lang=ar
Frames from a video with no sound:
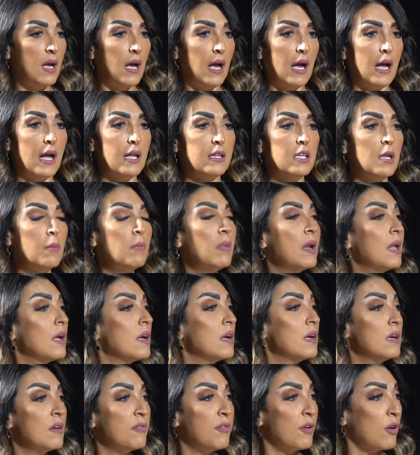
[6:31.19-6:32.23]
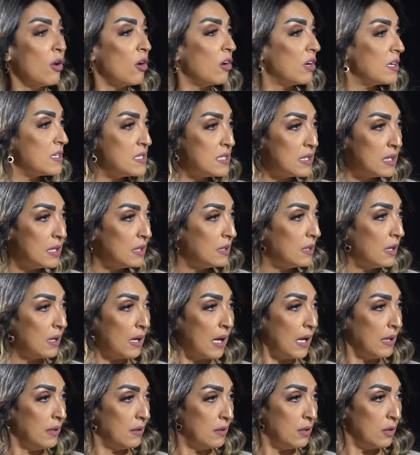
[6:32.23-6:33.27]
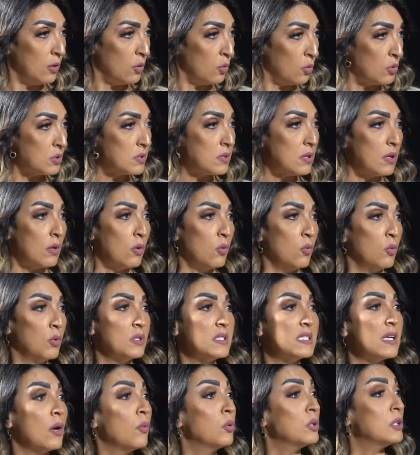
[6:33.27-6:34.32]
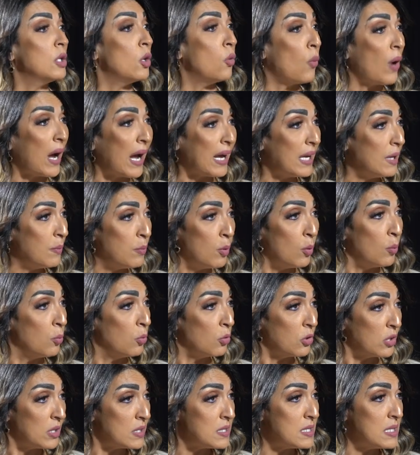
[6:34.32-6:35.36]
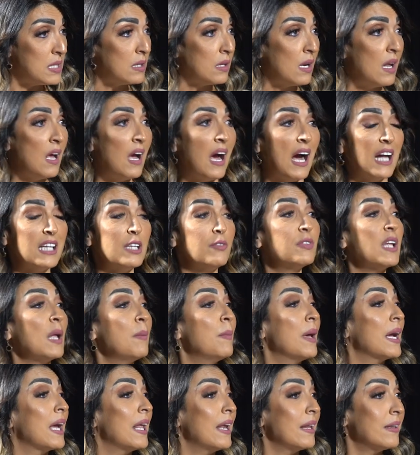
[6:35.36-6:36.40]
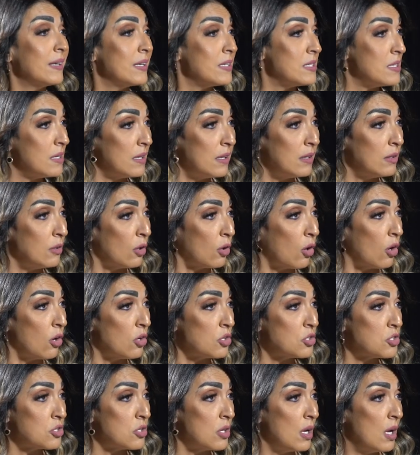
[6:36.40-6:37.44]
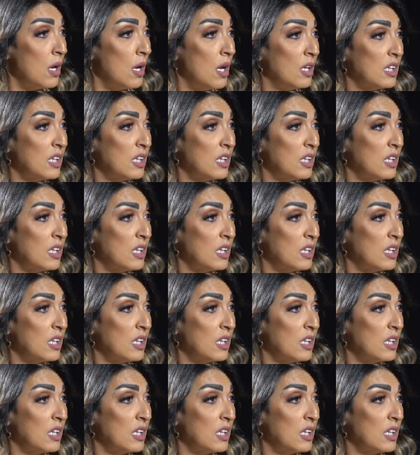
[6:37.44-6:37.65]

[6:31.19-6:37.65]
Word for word: هتملا آه، فراغ كتير جدا عند الاسر وتزود الوعي بامور كتير هتفتح مجالات كتير للنقاش